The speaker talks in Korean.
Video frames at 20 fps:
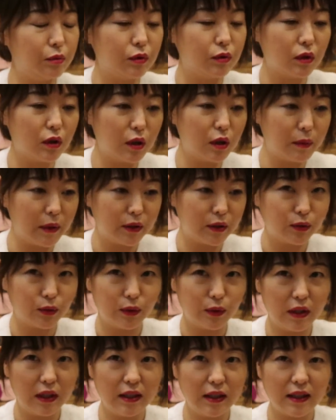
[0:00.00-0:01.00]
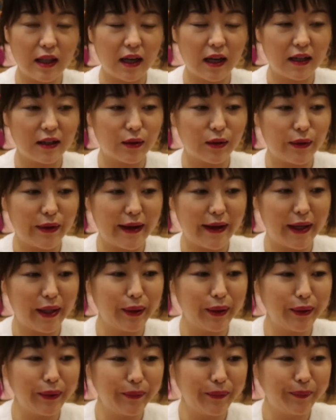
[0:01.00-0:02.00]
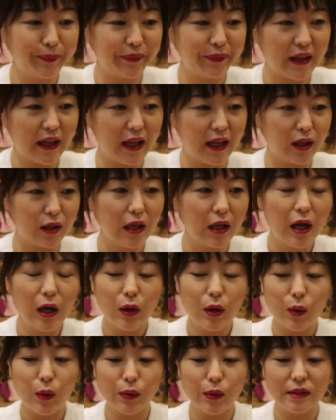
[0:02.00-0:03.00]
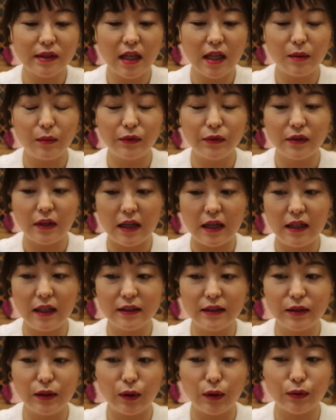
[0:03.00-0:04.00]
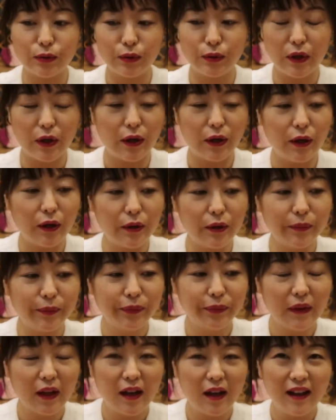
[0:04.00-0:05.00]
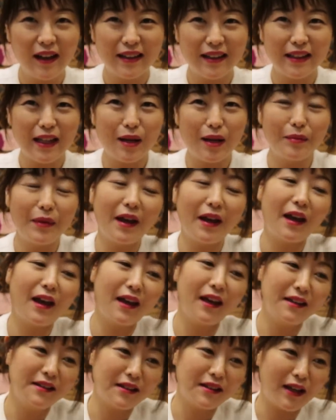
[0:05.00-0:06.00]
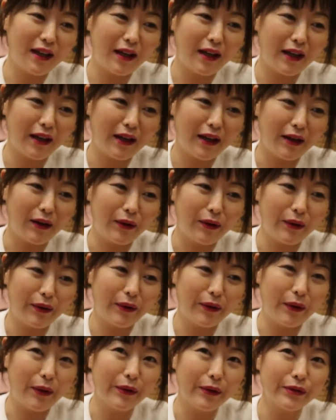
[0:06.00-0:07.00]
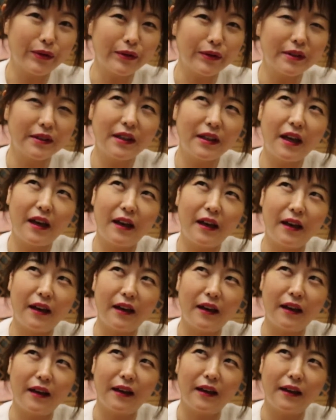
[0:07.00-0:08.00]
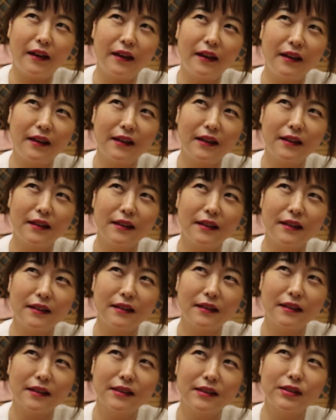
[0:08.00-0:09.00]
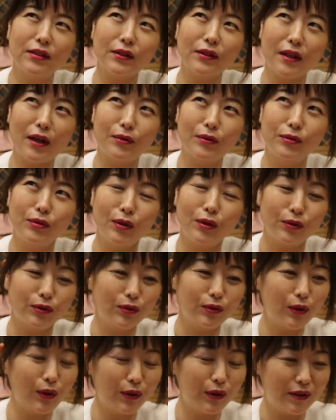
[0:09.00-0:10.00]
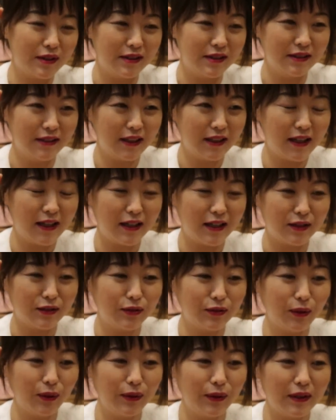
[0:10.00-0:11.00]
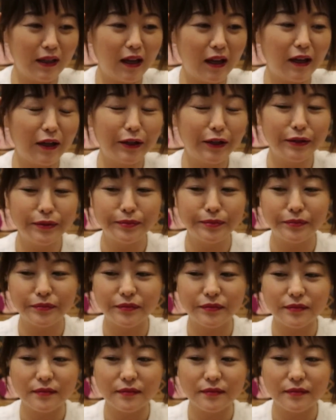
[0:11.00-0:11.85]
뒤부터 발송이 나갈 거예요. 네, 공지사항 먼저 알려드렸고요. 그다음에 이제 어, 어저께 그저께군요 수요일 네 수요일 날